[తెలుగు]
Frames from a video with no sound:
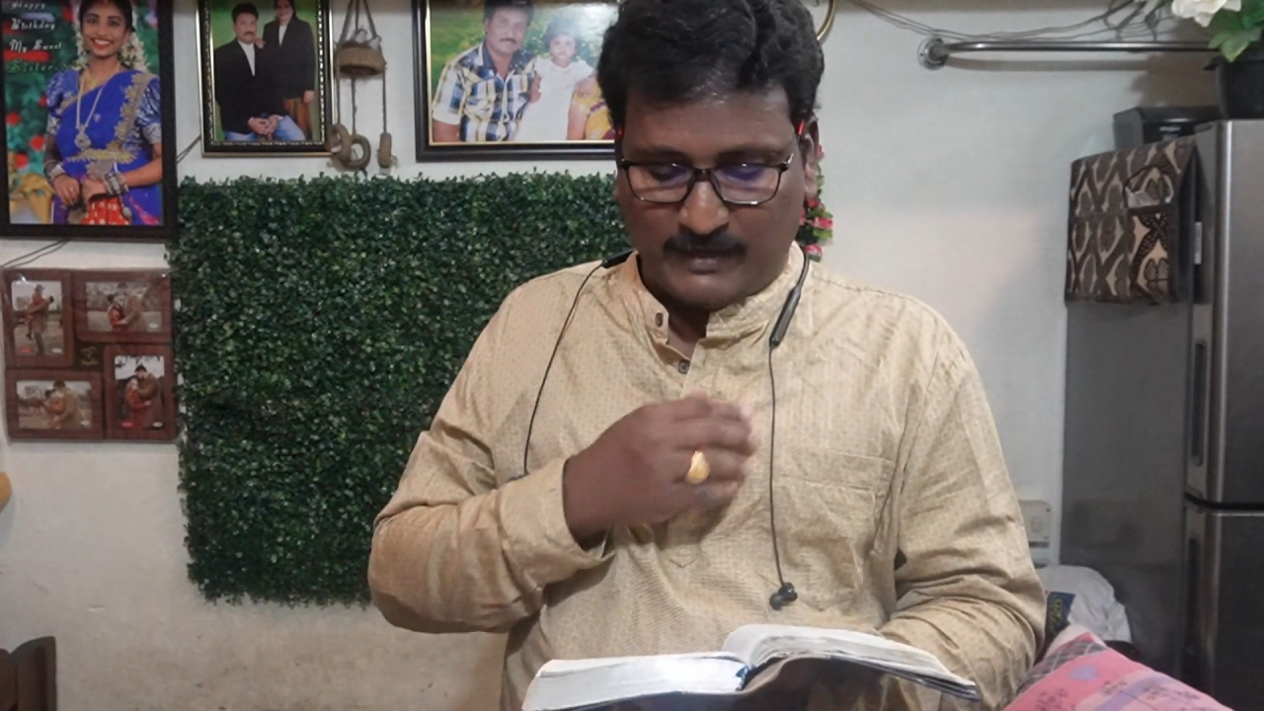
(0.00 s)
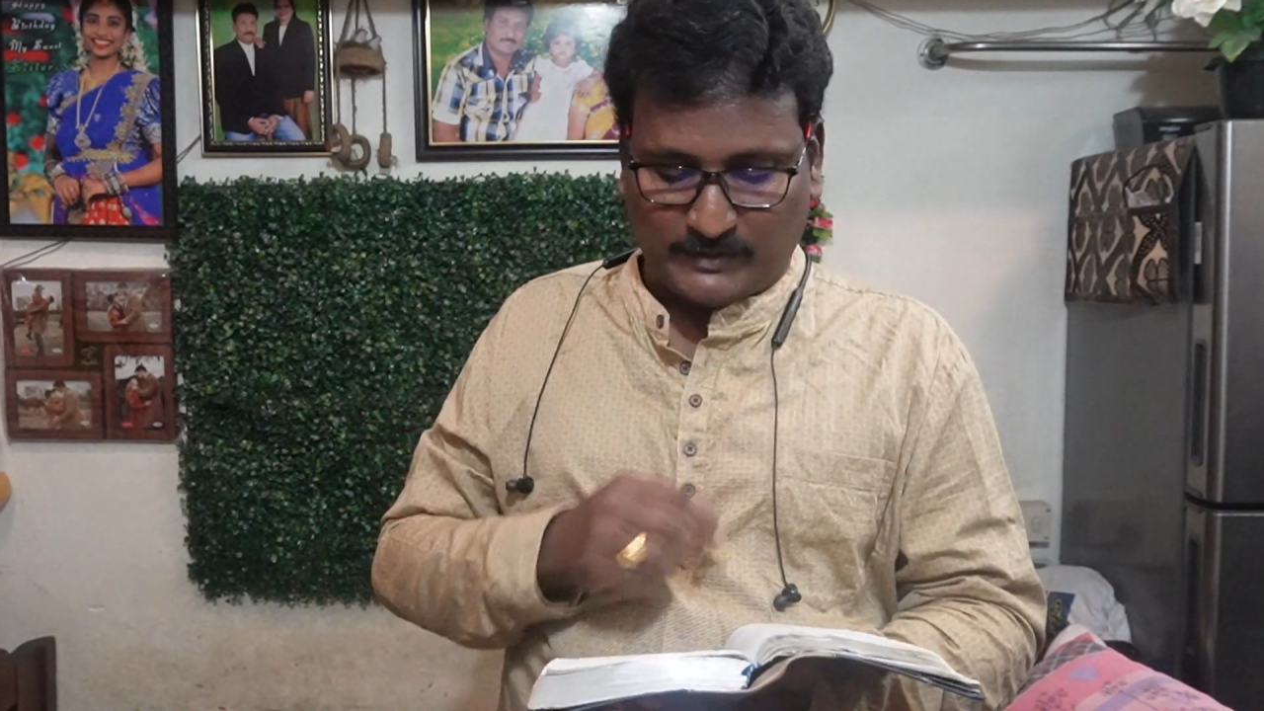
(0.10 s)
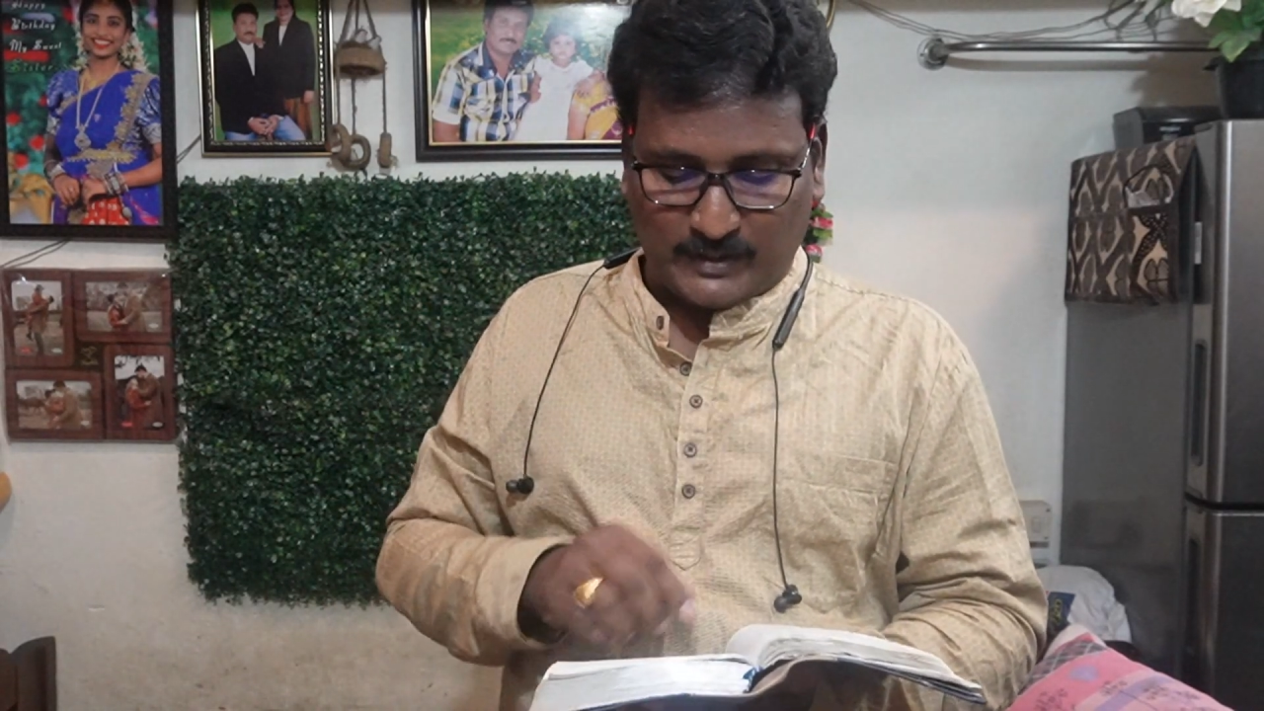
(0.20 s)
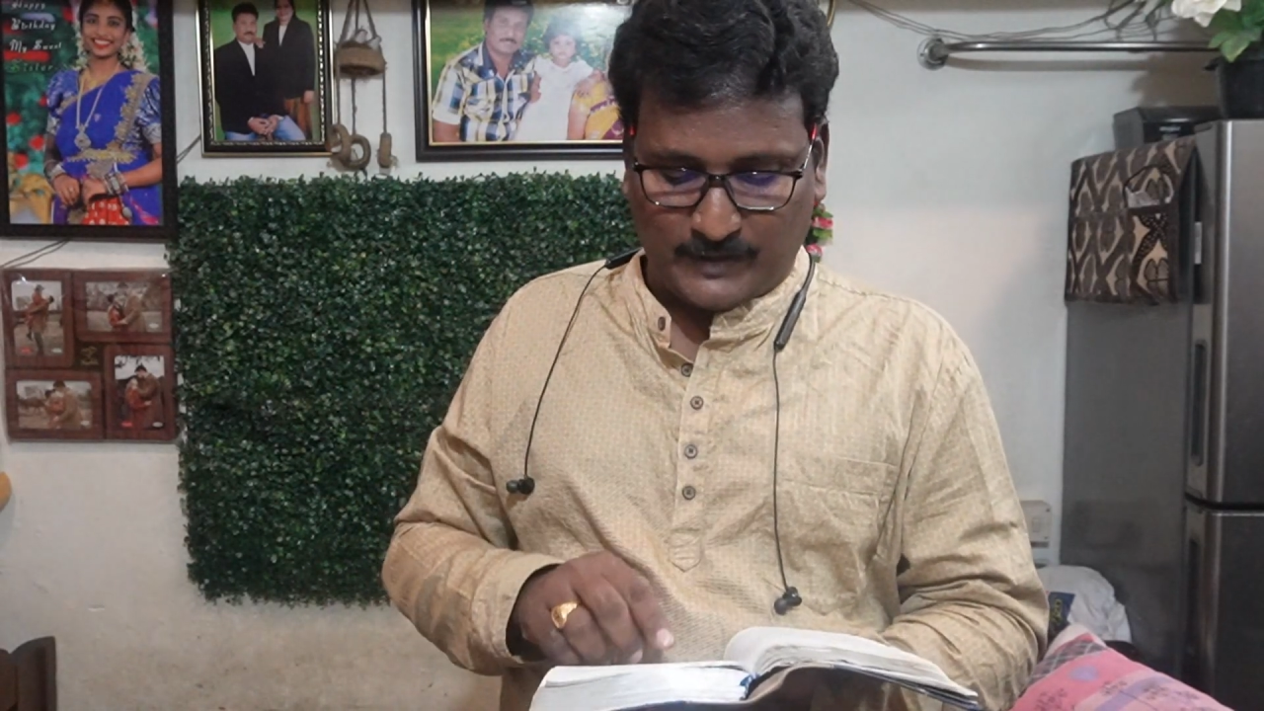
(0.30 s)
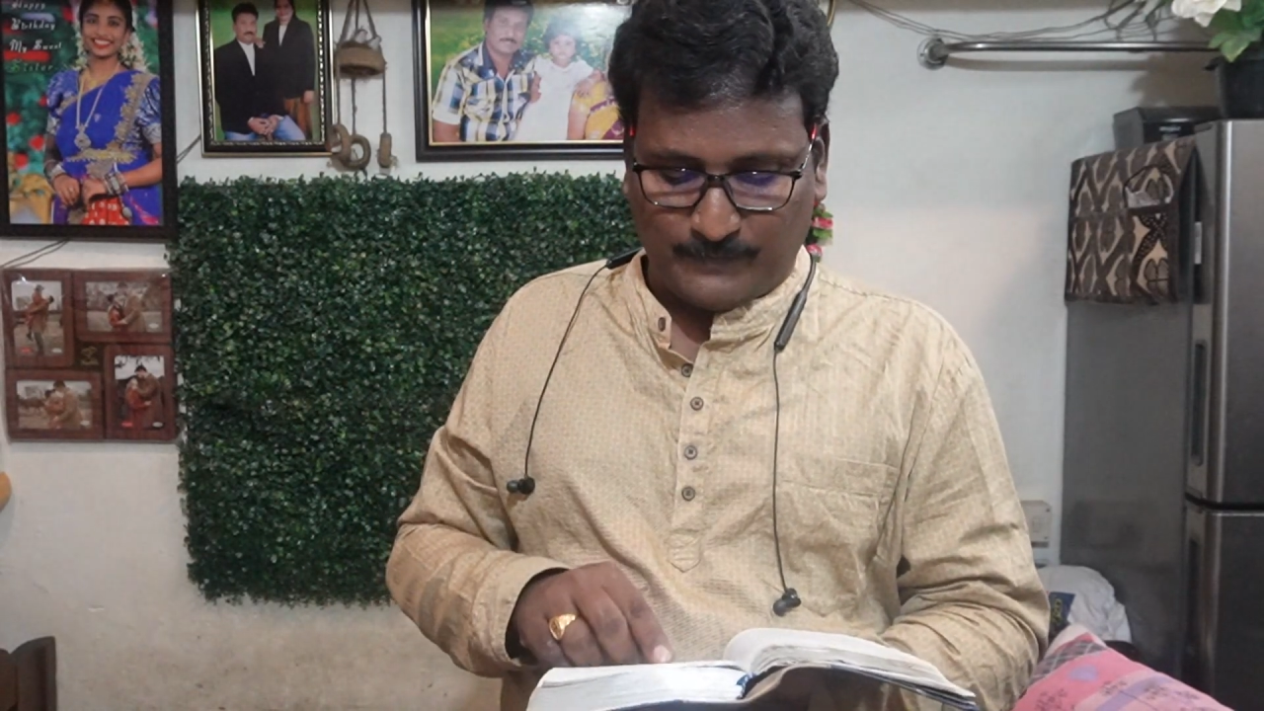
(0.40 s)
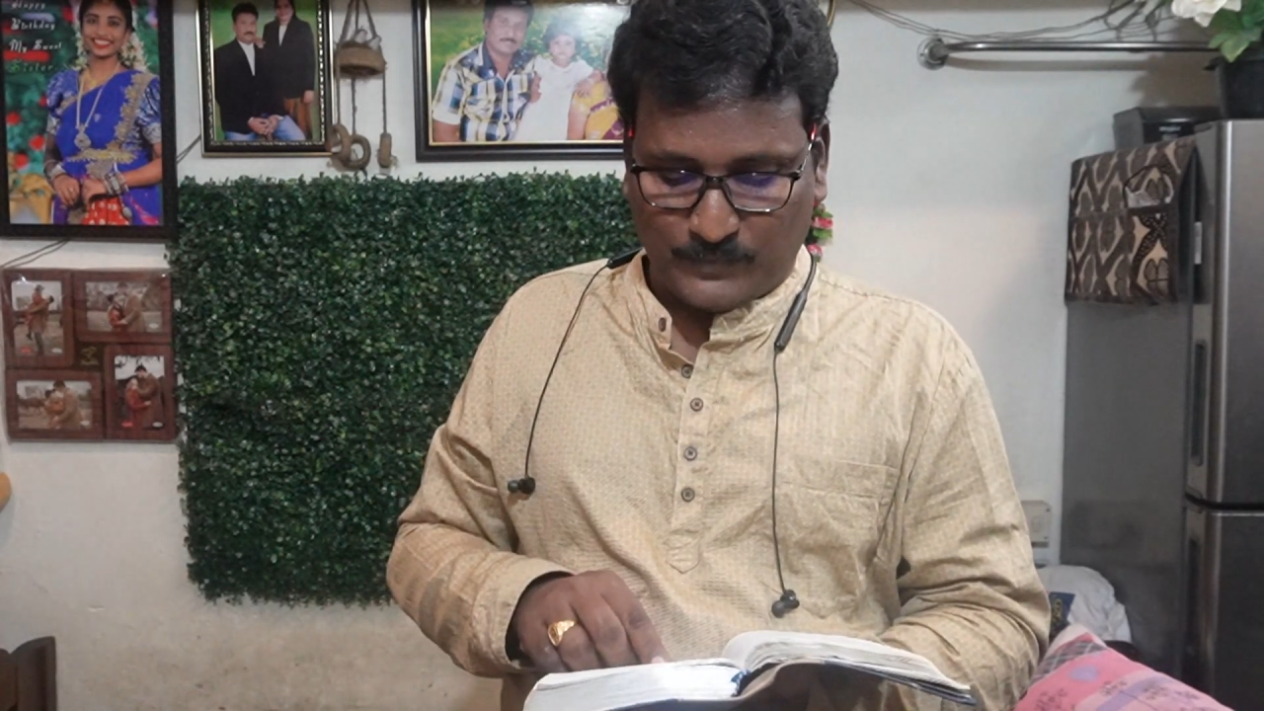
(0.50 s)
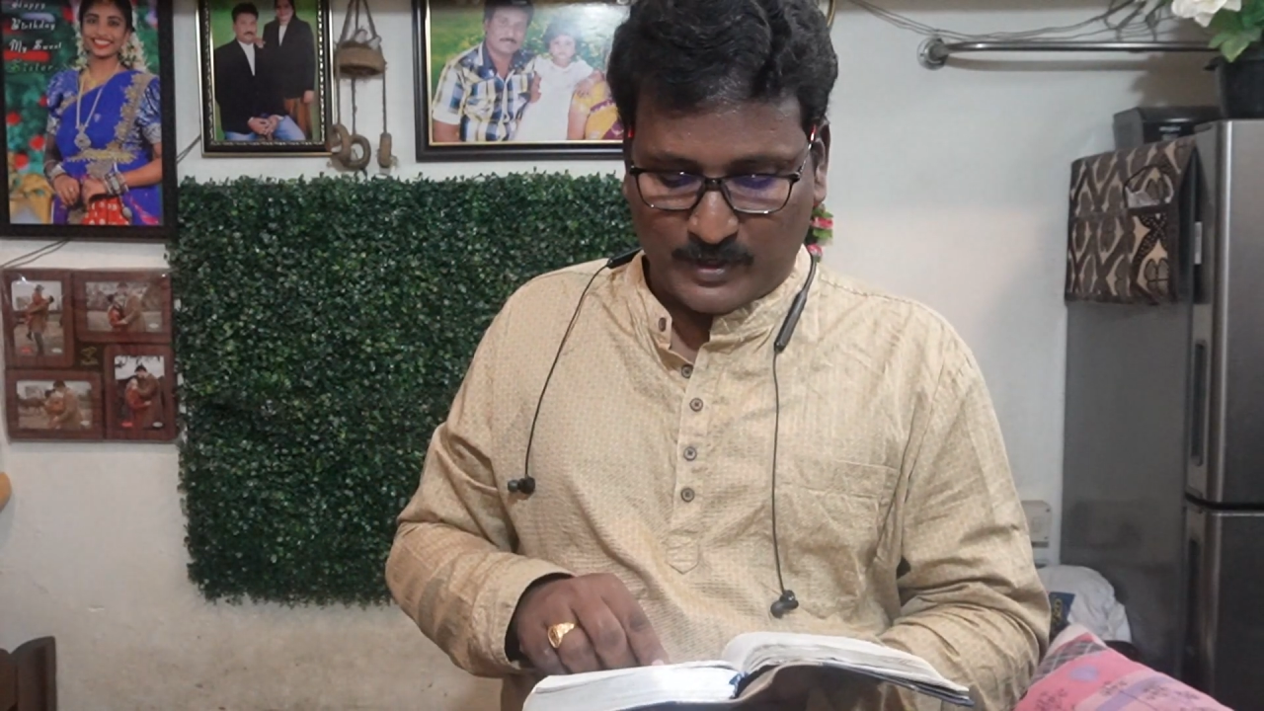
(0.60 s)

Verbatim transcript: యువతలకి